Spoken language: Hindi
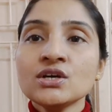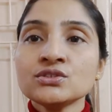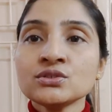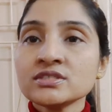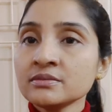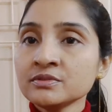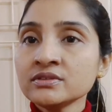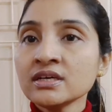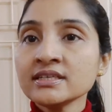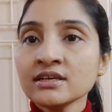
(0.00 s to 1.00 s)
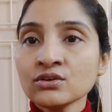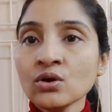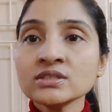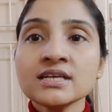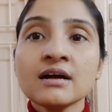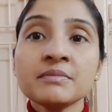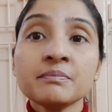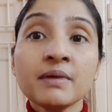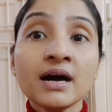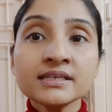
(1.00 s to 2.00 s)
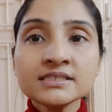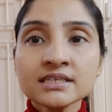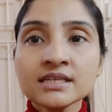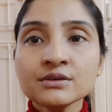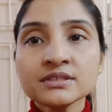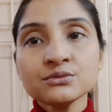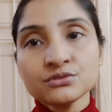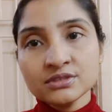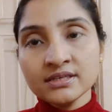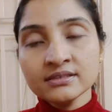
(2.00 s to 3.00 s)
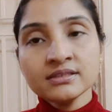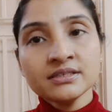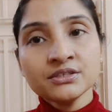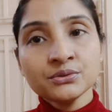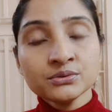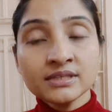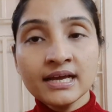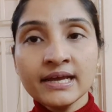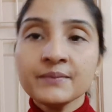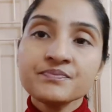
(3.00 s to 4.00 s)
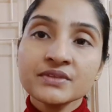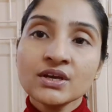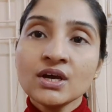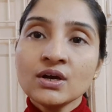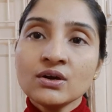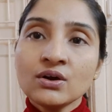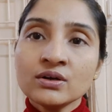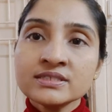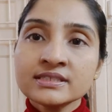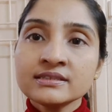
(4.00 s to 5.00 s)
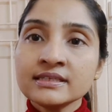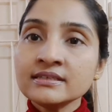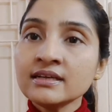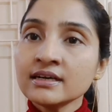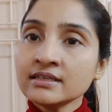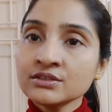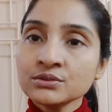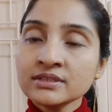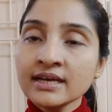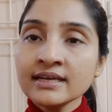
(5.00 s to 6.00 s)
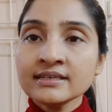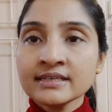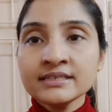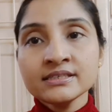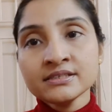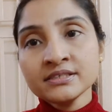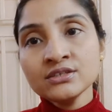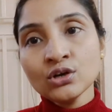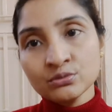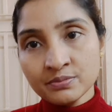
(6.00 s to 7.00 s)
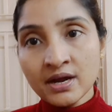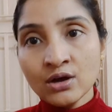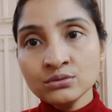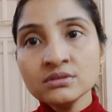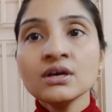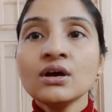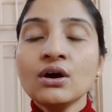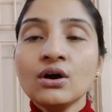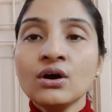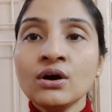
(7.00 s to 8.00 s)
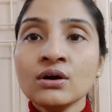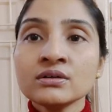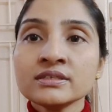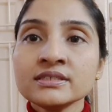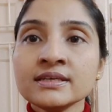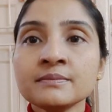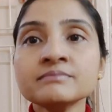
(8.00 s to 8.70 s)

जो समुद्र या रॉक जहाँ में पानी ज़्यादा होता है उसके अंदर ये होता है और इसके तीन कलर होता है रेड ग्रीन और ब्राउन और ये